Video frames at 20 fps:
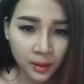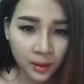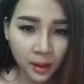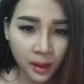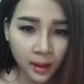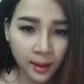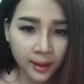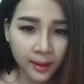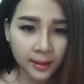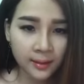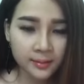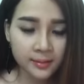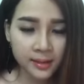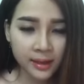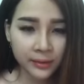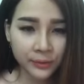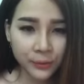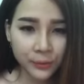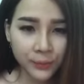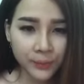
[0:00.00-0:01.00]
À,
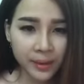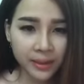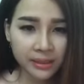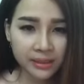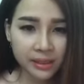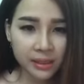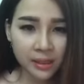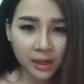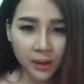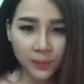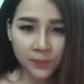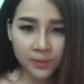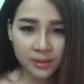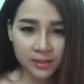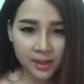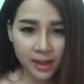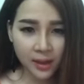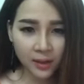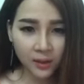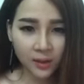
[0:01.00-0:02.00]
xài thuốc mắc sưng không có
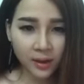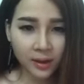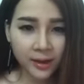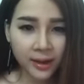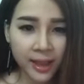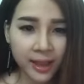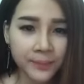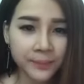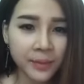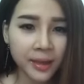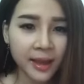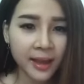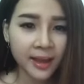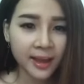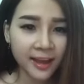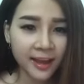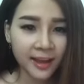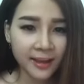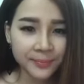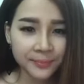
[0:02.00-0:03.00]
sao hết em.
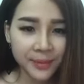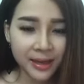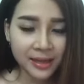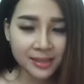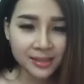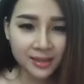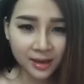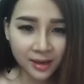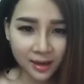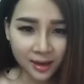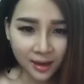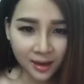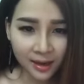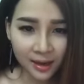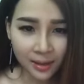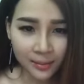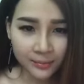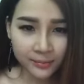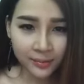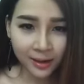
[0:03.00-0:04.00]
À, mắc sưng á
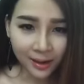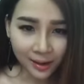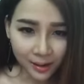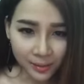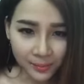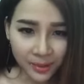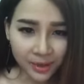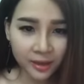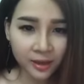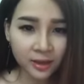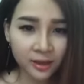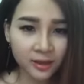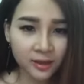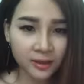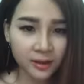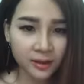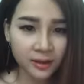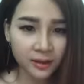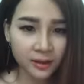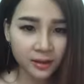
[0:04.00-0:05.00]
là rất là bình thường,
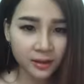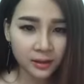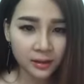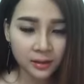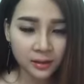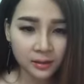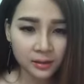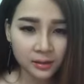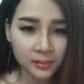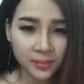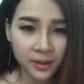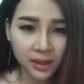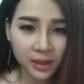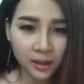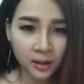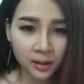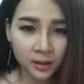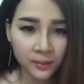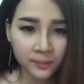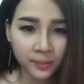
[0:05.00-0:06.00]
hiện tượng bình
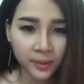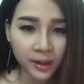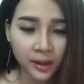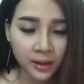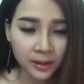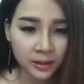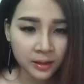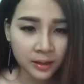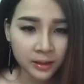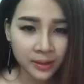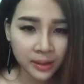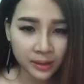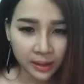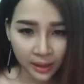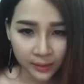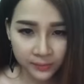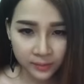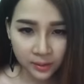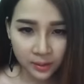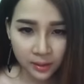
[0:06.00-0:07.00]
thường, nhưng mà
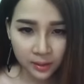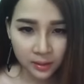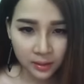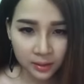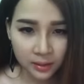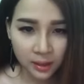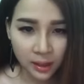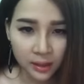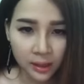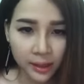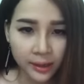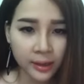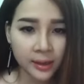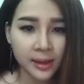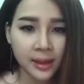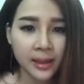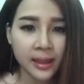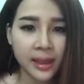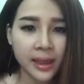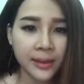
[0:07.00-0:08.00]
tại vì có thể
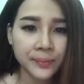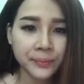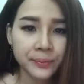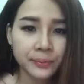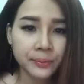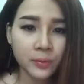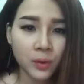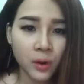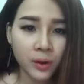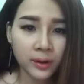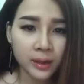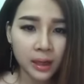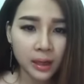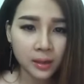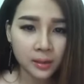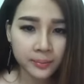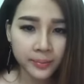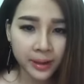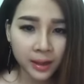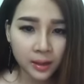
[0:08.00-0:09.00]
là em bôi
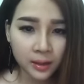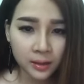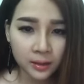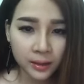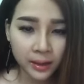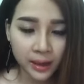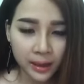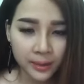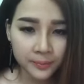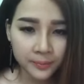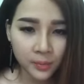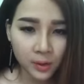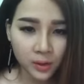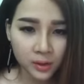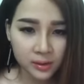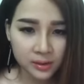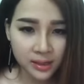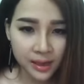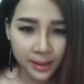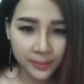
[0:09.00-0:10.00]
gần mắt, em bôi
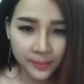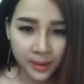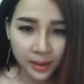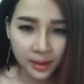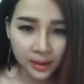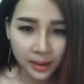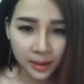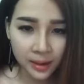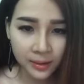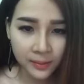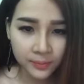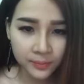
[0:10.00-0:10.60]
xa mắt ra.